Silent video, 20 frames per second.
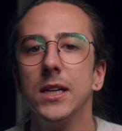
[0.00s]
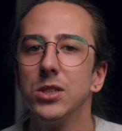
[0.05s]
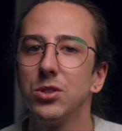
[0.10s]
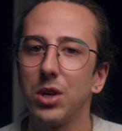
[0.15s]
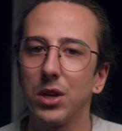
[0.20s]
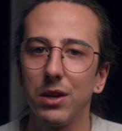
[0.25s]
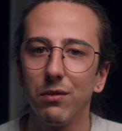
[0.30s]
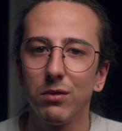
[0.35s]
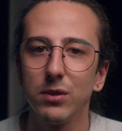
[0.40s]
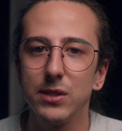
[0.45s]

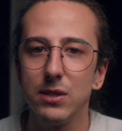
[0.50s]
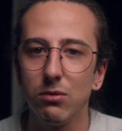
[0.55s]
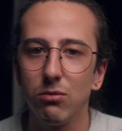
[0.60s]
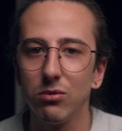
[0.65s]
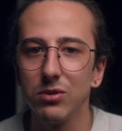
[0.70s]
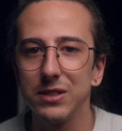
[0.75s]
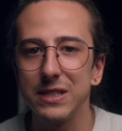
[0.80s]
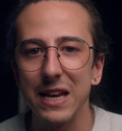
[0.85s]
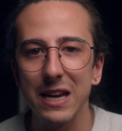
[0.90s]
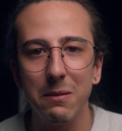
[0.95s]
Só que você
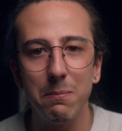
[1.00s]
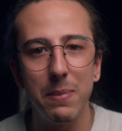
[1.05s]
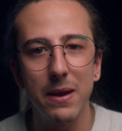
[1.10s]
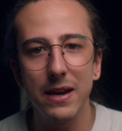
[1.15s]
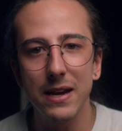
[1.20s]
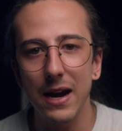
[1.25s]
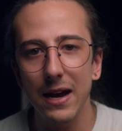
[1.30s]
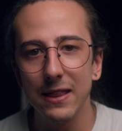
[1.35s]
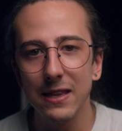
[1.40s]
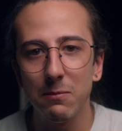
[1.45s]
consegue
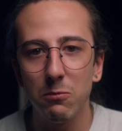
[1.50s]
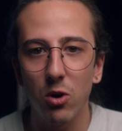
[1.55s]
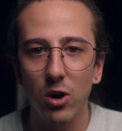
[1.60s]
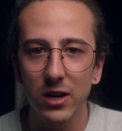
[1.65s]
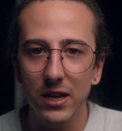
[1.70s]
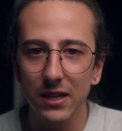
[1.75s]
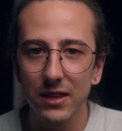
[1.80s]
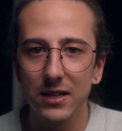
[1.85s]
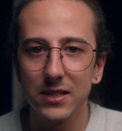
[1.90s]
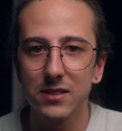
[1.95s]
pegar e na
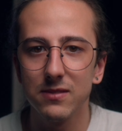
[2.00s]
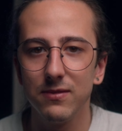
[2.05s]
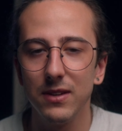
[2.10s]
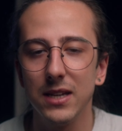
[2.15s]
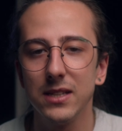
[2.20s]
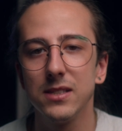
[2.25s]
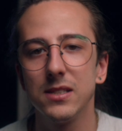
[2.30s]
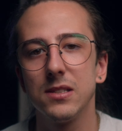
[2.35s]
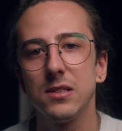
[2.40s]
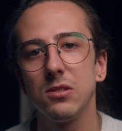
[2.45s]
maioria das
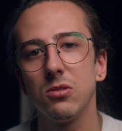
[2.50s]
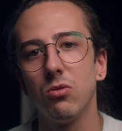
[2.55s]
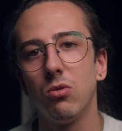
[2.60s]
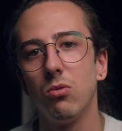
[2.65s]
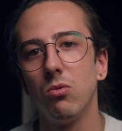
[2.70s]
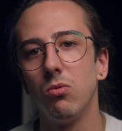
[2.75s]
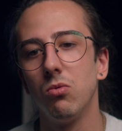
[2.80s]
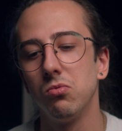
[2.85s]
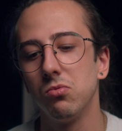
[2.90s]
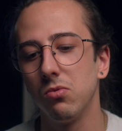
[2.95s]
vezes
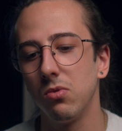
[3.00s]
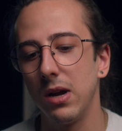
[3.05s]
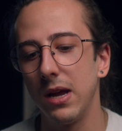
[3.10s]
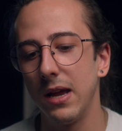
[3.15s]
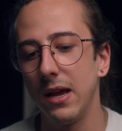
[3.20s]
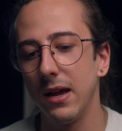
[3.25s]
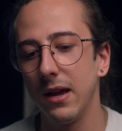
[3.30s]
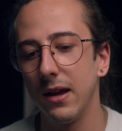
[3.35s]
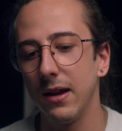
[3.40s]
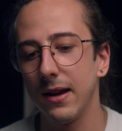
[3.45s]
com
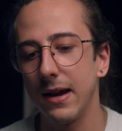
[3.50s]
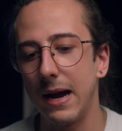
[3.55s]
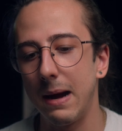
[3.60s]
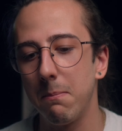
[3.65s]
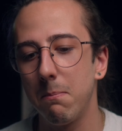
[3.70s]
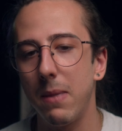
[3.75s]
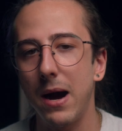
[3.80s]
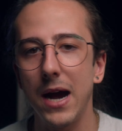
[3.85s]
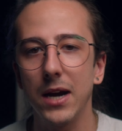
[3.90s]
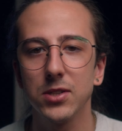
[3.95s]
é,
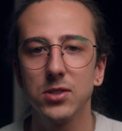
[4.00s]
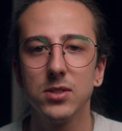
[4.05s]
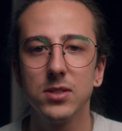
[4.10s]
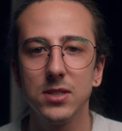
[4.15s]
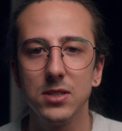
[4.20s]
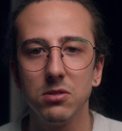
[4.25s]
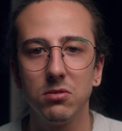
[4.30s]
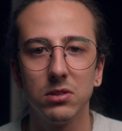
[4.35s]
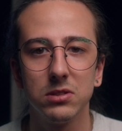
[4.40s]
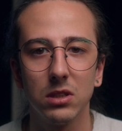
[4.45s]
abaixo
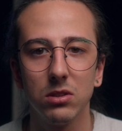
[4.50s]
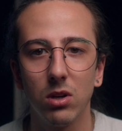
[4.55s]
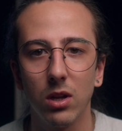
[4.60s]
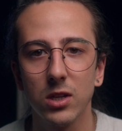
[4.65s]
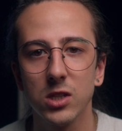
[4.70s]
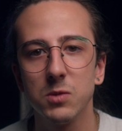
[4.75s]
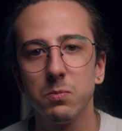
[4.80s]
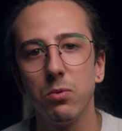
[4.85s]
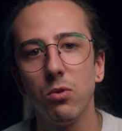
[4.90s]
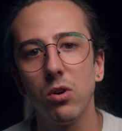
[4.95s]
de 50
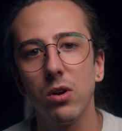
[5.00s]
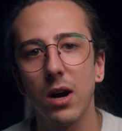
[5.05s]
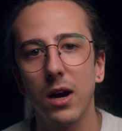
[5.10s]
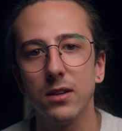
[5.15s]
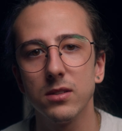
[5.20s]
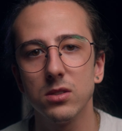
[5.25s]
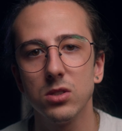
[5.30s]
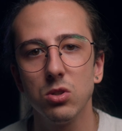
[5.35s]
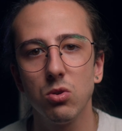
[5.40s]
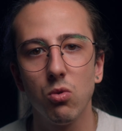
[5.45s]
dólares por
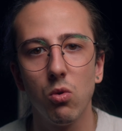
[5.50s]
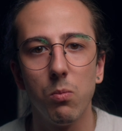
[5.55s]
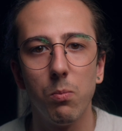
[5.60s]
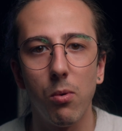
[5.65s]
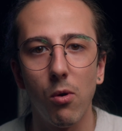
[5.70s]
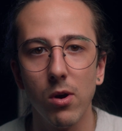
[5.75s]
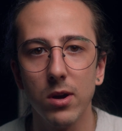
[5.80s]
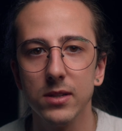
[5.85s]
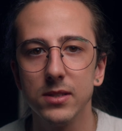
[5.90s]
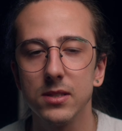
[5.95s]
causa de
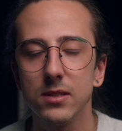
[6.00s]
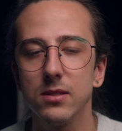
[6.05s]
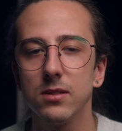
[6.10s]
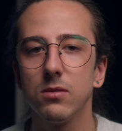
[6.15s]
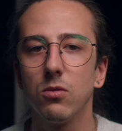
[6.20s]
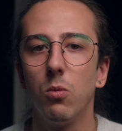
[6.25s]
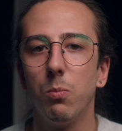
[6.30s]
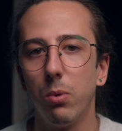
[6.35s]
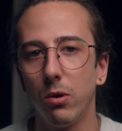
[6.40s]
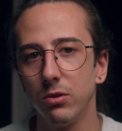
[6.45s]
cupons,
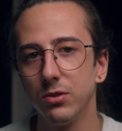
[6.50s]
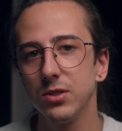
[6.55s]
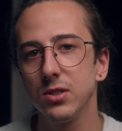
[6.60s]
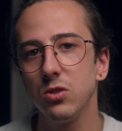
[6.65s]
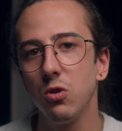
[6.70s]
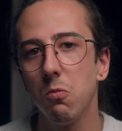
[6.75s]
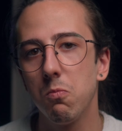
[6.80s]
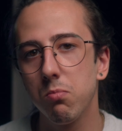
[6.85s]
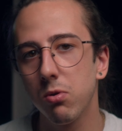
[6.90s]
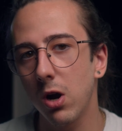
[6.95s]
cupons
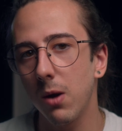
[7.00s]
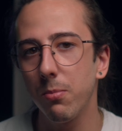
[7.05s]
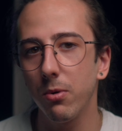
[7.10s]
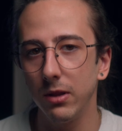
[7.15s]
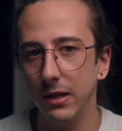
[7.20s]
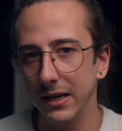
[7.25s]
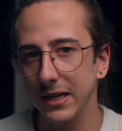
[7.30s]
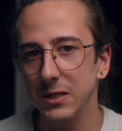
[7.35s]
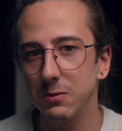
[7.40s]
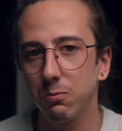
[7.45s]
que o próprio
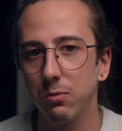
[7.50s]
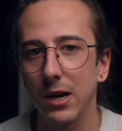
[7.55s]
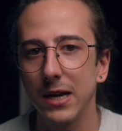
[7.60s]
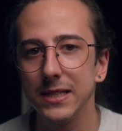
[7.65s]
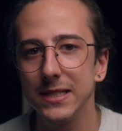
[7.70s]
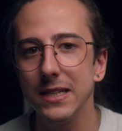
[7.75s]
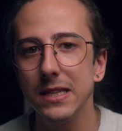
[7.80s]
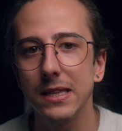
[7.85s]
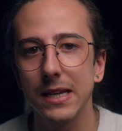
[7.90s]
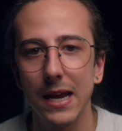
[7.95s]

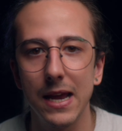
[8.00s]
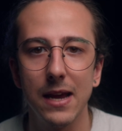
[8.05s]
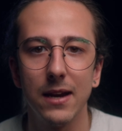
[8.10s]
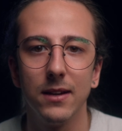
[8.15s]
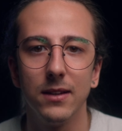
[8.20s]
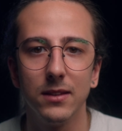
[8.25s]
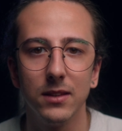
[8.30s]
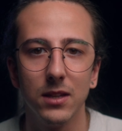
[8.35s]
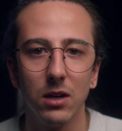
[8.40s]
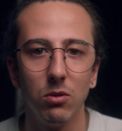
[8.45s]
AliExpress
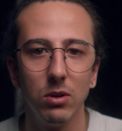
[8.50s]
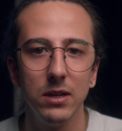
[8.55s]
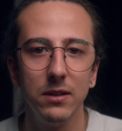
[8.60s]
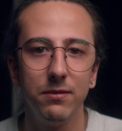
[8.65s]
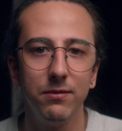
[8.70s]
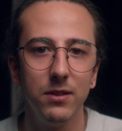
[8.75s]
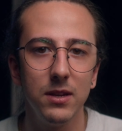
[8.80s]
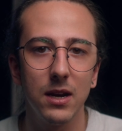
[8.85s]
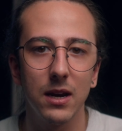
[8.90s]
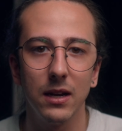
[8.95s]
entrega. Então ele
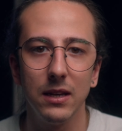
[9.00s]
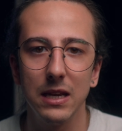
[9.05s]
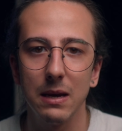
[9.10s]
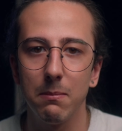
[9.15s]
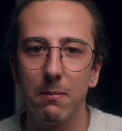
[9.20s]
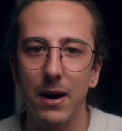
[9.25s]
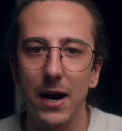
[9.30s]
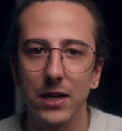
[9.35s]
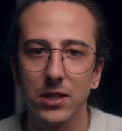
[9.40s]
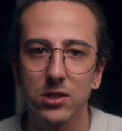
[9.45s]
fica ali
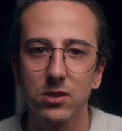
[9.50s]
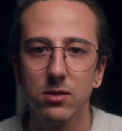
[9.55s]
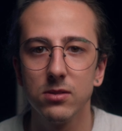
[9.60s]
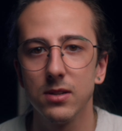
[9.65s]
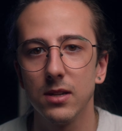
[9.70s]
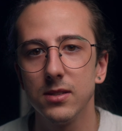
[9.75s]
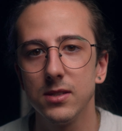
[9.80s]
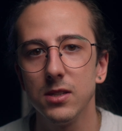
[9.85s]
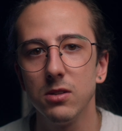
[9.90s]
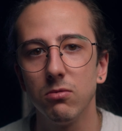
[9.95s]
abaixo de
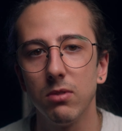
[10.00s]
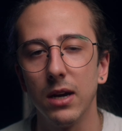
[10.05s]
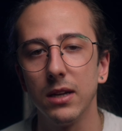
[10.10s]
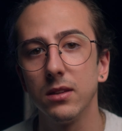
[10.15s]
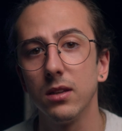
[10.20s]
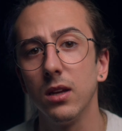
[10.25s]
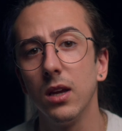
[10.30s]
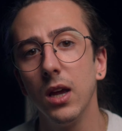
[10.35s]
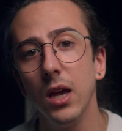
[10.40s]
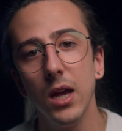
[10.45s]

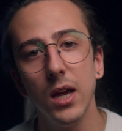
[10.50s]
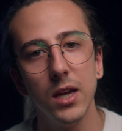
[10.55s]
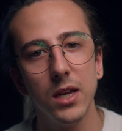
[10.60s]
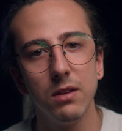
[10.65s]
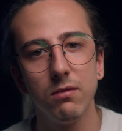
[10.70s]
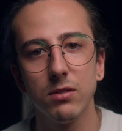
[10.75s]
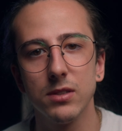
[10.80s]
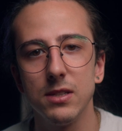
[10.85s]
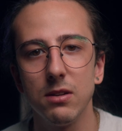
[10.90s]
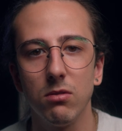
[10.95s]
250
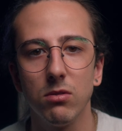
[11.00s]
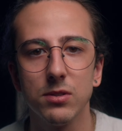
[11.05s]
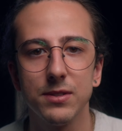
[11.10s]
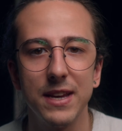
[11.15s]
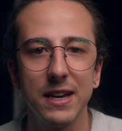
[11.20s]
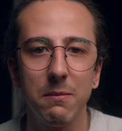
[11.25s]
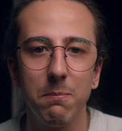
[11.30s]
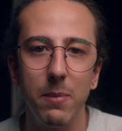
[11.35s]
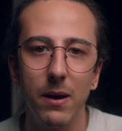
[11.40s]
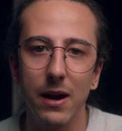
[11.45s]
e você
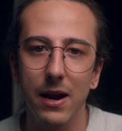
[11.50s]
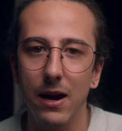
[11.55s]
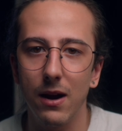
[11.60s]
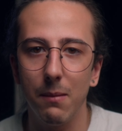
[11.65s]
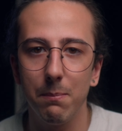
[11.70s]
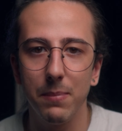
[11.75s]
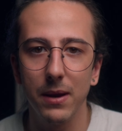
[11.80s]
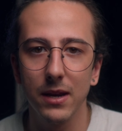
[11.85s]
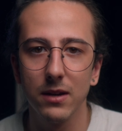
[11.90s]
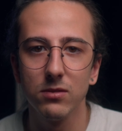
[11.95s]
consegue pagar
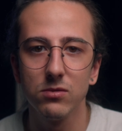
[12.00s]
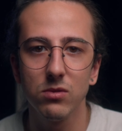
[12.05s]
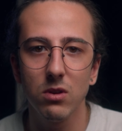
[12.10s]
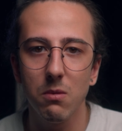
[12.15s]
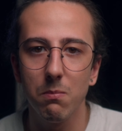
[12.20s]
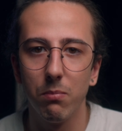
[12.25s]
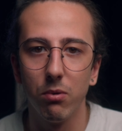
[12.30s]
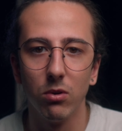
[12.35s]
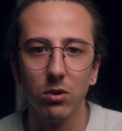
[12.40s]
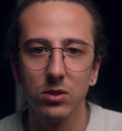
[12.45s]
apenas o
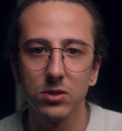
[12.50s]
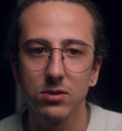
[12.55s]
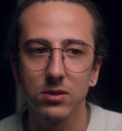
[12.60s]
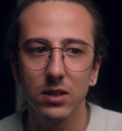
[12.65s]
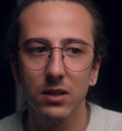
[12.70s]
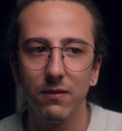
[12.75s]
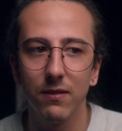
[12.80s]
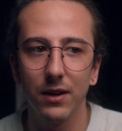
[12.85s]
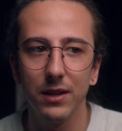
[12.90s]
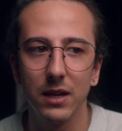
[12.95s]
imposto
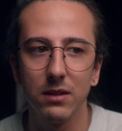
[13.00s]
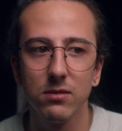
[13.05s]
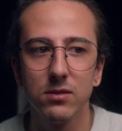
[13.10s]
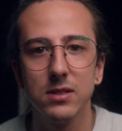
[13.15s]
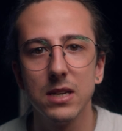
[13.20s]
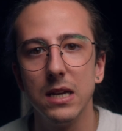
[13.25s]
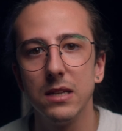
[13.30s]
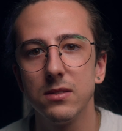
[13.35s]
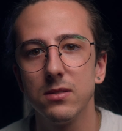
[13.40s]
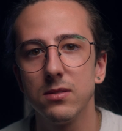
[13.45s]
que vai dar
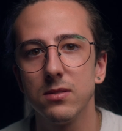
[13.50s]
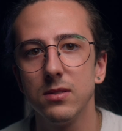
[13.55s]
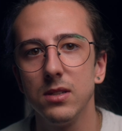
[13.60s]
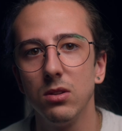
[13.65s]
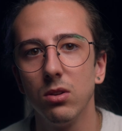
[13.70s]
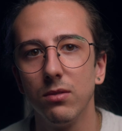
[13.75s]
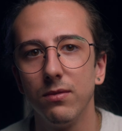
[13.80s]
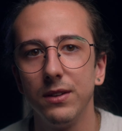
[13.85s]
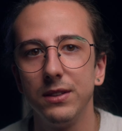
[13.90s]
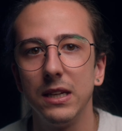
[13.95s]

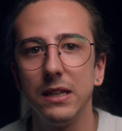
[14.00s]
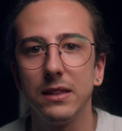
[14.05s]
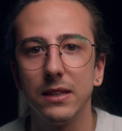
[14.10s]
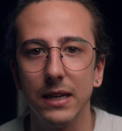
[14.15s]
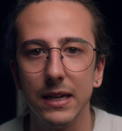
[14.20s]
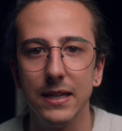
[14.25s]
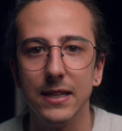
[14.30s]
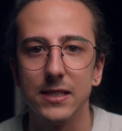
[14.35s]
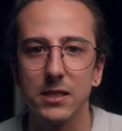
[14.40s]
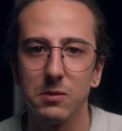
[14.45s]

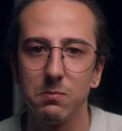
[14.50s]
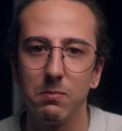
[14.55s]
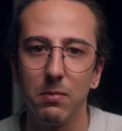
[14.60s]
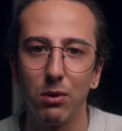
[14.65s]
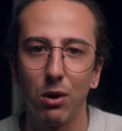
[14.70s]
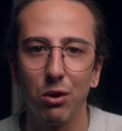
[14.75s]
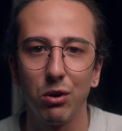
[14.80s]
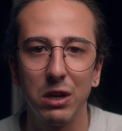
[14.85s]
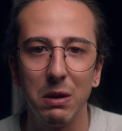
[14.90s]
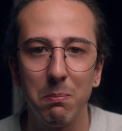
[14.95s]
293,
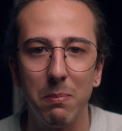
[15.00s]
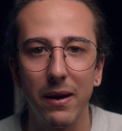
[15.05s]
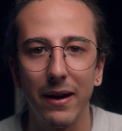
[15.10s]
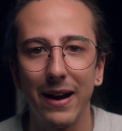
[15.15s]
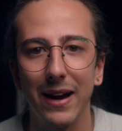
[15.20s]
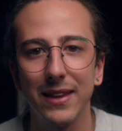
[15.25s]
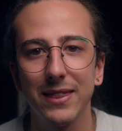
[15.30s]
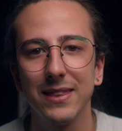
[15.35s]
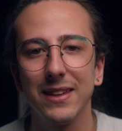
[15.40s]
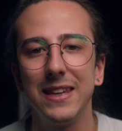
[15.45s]
melhor do que
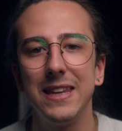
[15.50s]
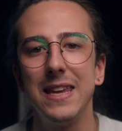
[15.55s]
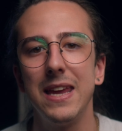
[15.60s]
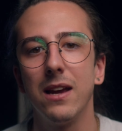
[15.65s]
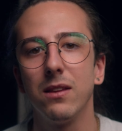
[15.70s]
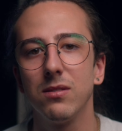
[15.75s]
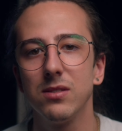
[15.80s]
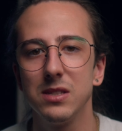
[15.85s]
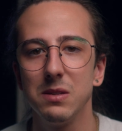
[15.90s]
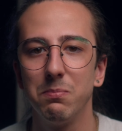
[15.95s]
pagar
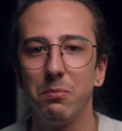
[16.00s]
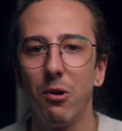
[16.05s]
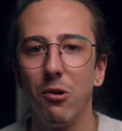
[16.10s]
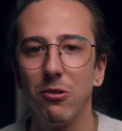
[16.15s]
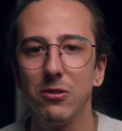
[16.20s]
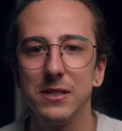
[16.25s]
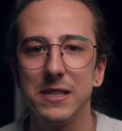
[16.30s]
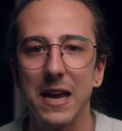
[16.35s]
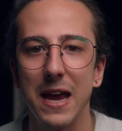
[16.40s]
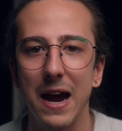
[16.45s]
500 e
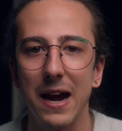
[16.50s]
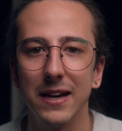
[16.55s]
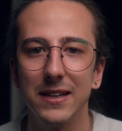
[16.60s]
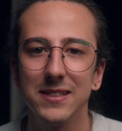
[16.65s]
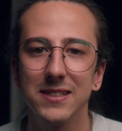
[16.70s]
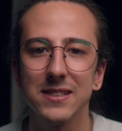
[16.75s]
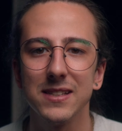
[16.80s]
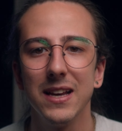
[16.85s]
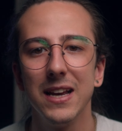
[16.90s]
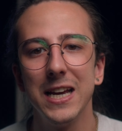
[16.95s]
poucos
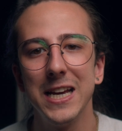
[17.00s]
reais